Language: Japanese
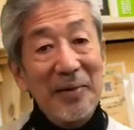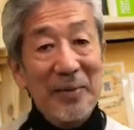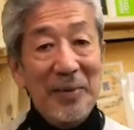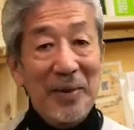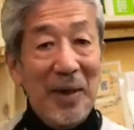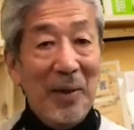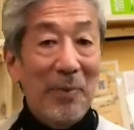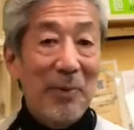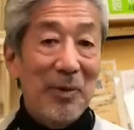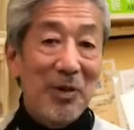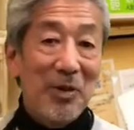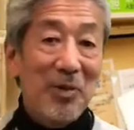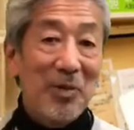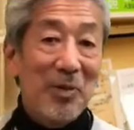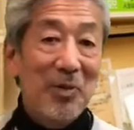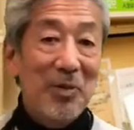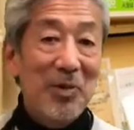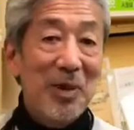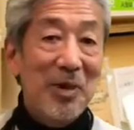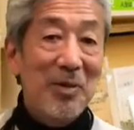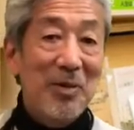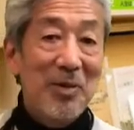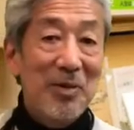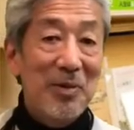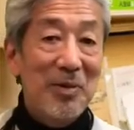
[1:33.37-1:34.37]
やっぱり小
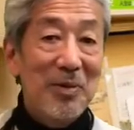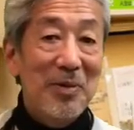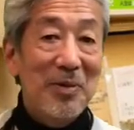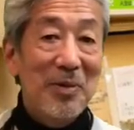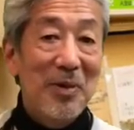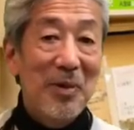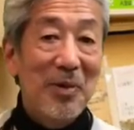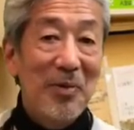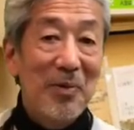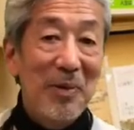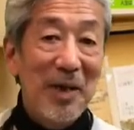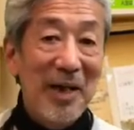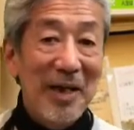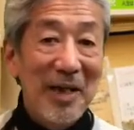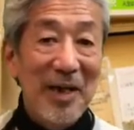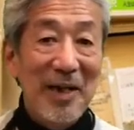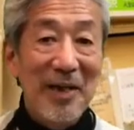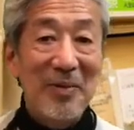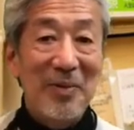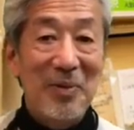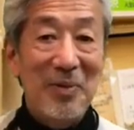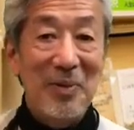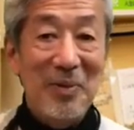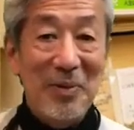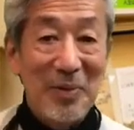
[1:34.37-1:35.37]
説読まない
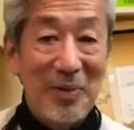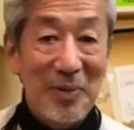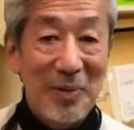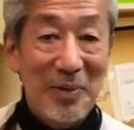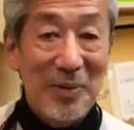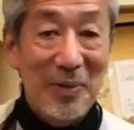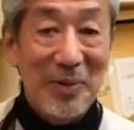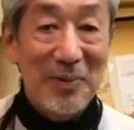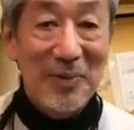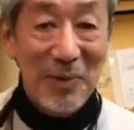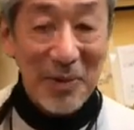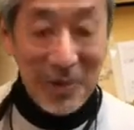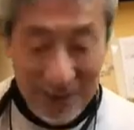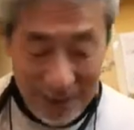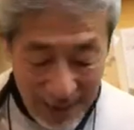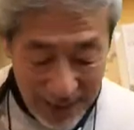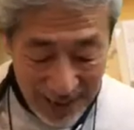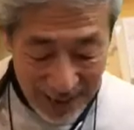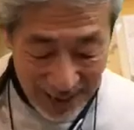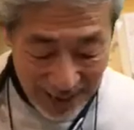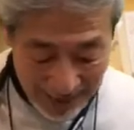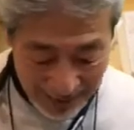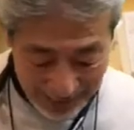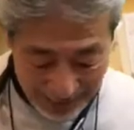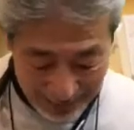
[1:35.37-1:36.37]
ともったい
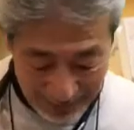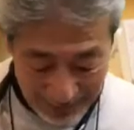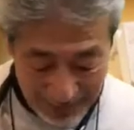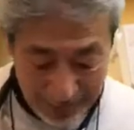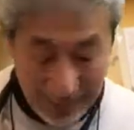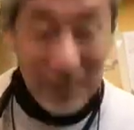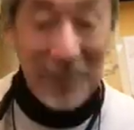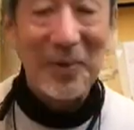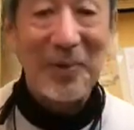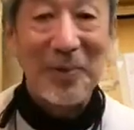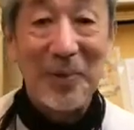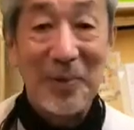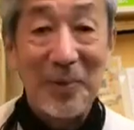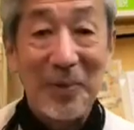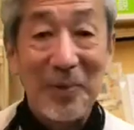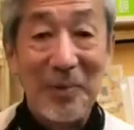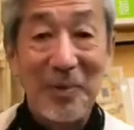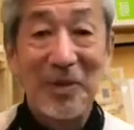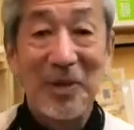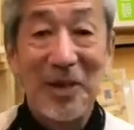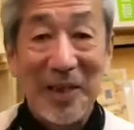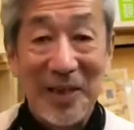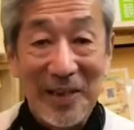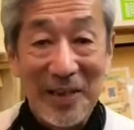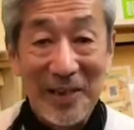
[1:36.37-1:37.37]
ないなっていうふうに思っ
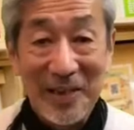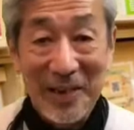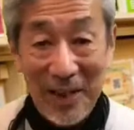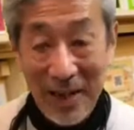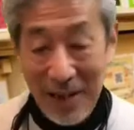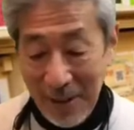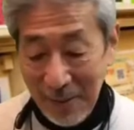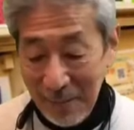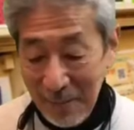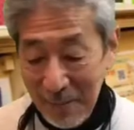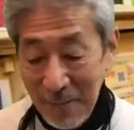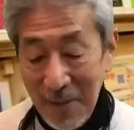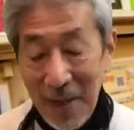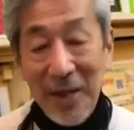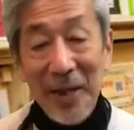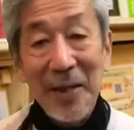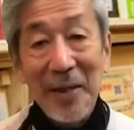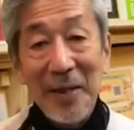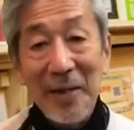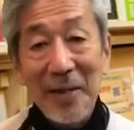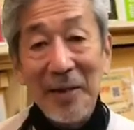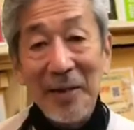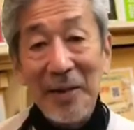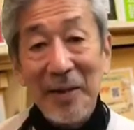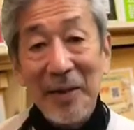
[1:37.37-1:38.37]
たんですが、
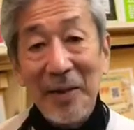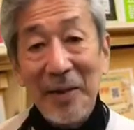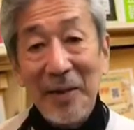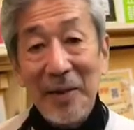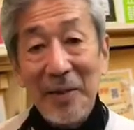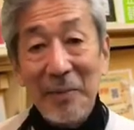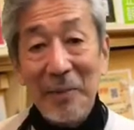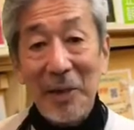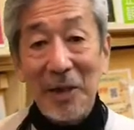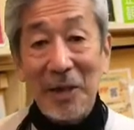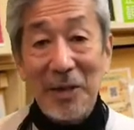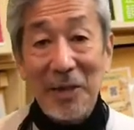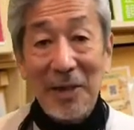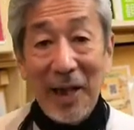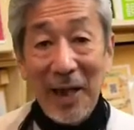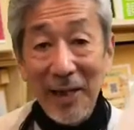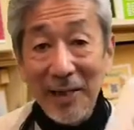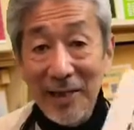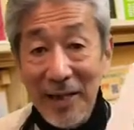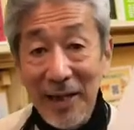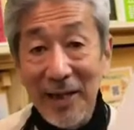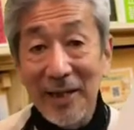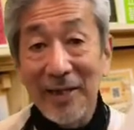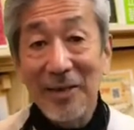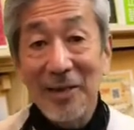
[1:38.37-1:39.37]
まあ、な
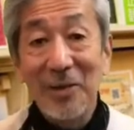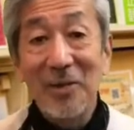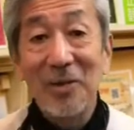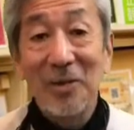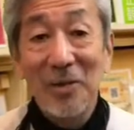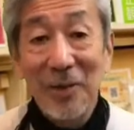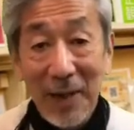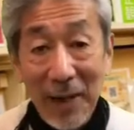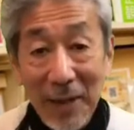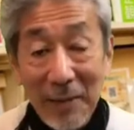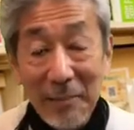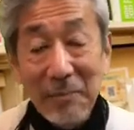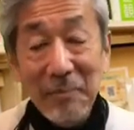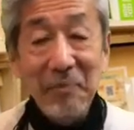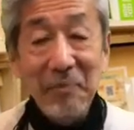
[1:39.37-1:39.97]
ぜかっていうとね